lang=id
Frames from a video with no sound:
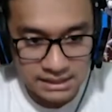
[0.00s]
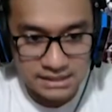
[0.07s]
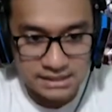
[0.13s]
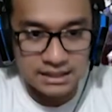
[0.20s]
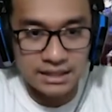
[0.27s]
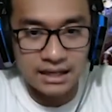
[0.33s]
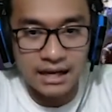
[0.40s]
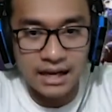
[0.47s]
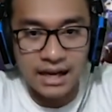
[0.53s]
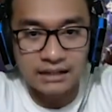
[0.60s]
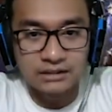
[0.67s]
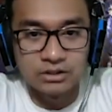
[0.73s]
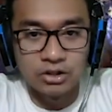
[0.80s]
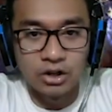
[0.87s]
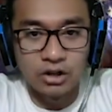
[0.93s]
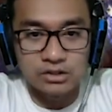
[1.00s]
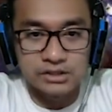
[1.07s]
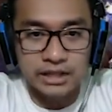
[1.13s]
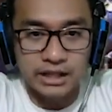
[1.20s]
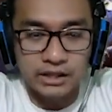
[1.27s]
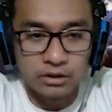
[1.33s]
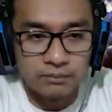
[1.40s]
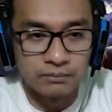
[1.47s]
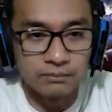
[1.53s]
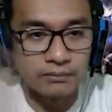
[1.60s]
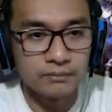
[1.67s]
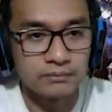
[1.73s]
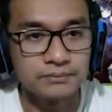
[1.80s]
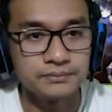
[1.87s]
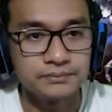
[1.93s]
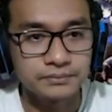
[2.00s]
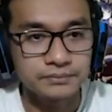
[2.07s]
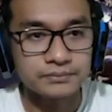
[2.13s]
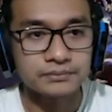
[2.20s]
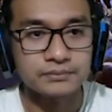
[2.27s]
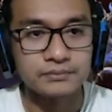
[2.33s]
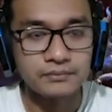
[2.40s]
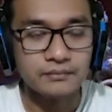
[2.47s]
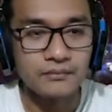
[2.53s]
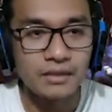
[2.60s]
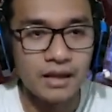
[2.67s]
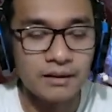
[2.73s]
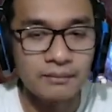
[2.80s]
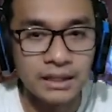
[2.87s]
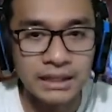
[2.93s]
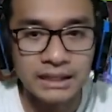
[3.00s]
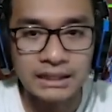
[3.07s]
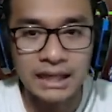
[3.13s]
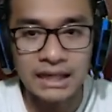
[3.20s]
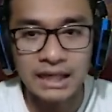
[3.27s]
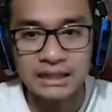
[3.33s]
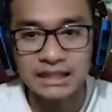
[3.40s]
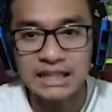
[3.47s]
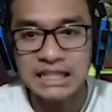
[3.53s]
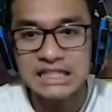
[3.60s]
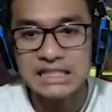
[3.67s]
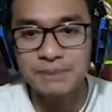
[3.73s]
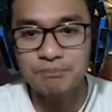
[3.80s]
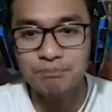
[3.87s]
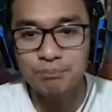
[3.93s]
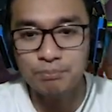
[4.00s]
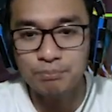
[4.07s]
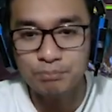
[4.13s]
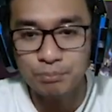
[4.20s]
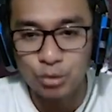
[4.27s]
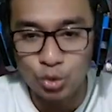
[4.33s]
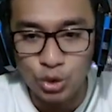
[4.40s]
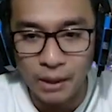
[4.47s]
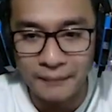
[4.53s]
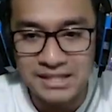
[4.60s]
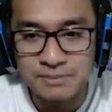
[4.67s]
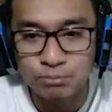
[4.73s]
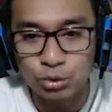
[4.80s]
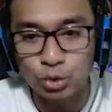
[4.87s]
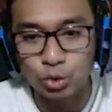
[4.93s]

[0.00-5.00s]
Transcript: is the Grand Colosseum. Huh? Mari kita lihat ini 10 lawan 10,